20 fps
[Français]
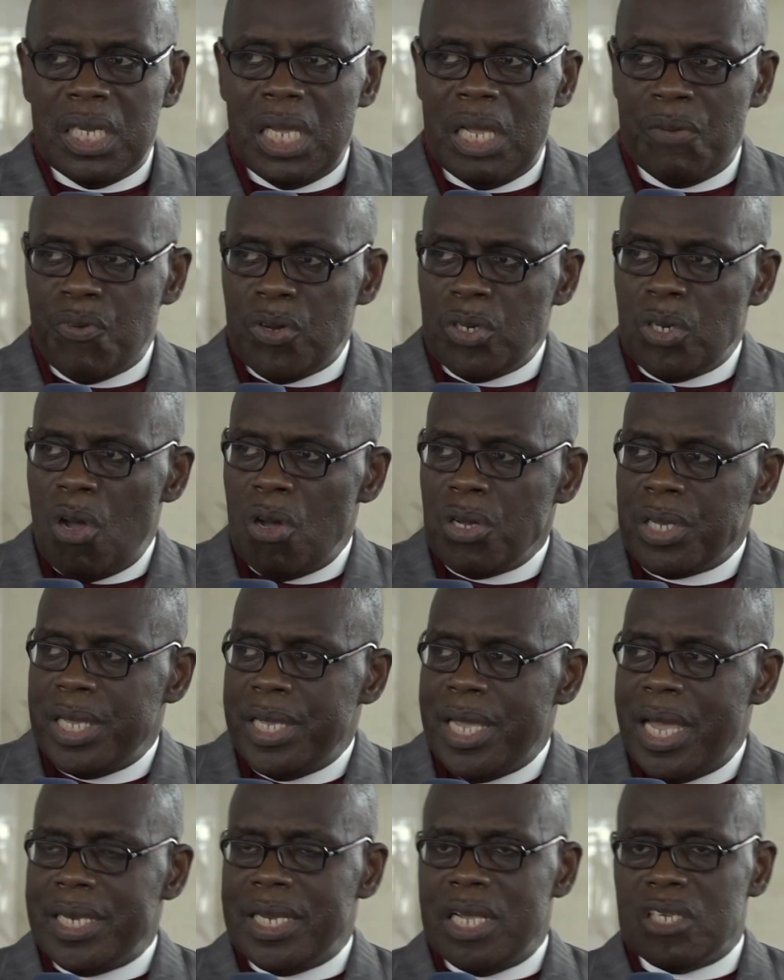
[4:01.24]
Il faut donc
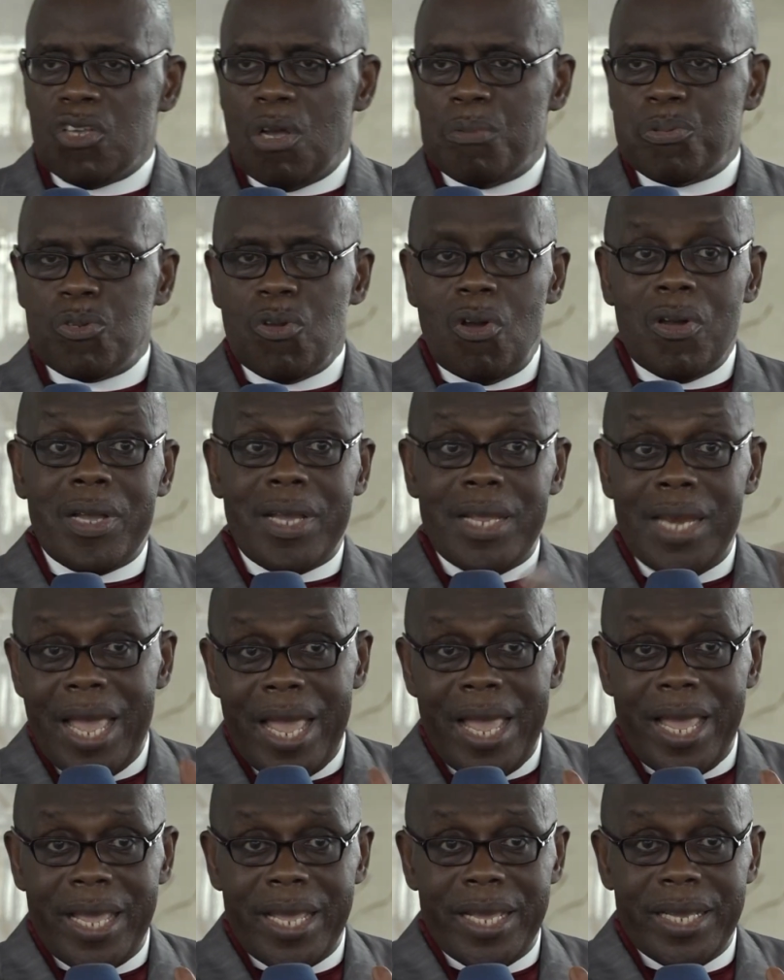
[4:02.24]
qu'il y ait des options
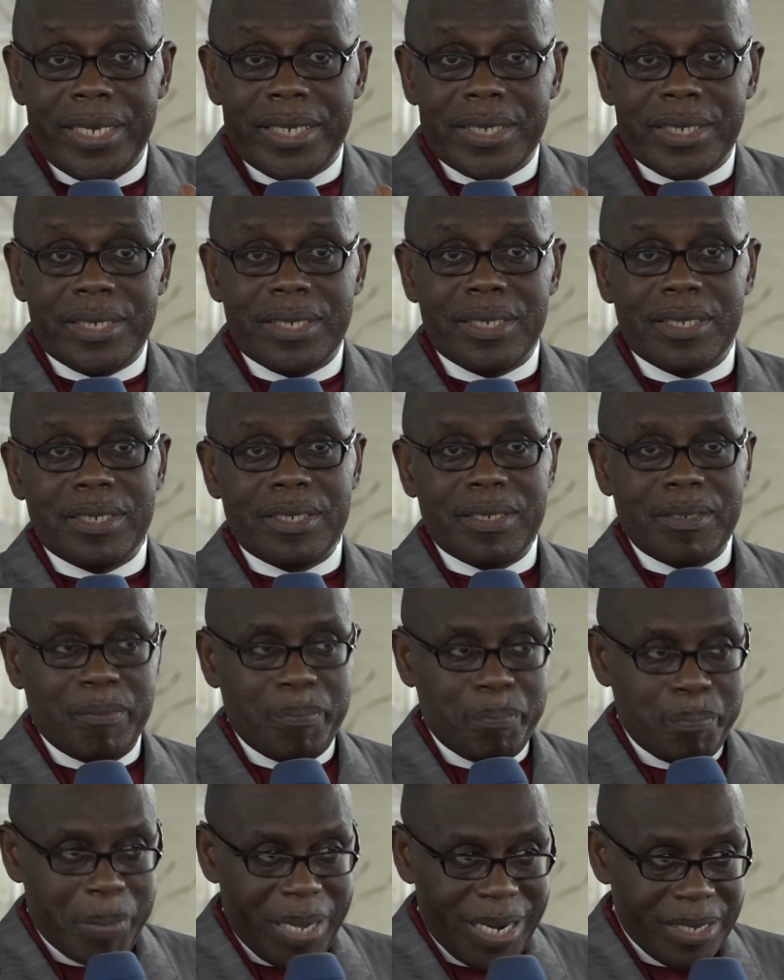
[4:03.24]
claires.
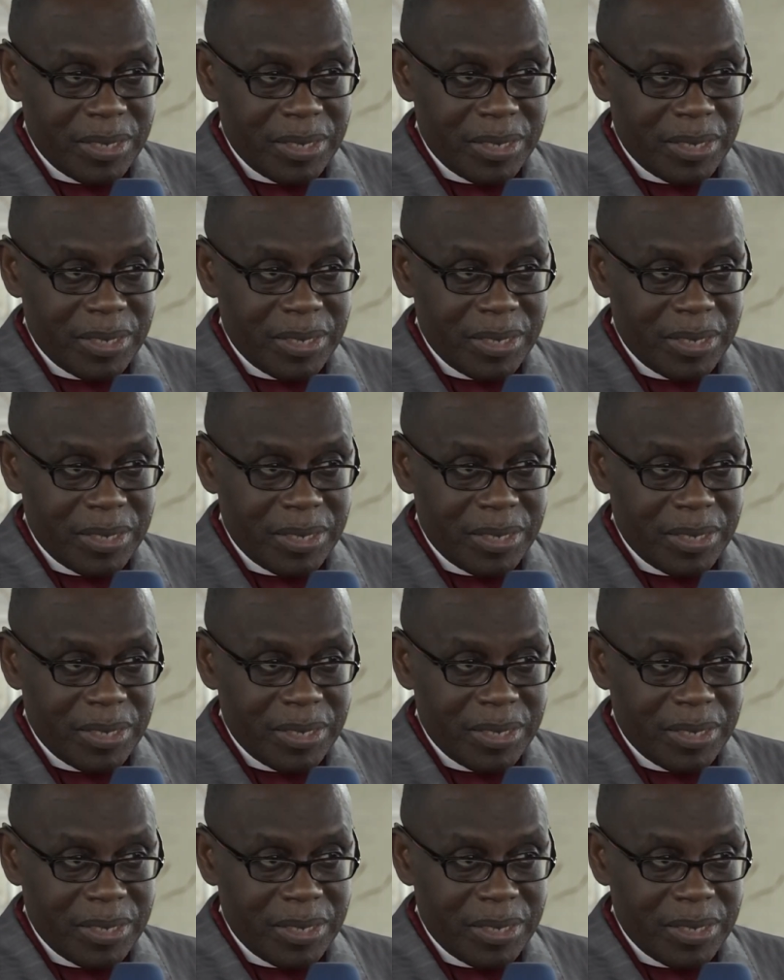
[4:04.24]
Par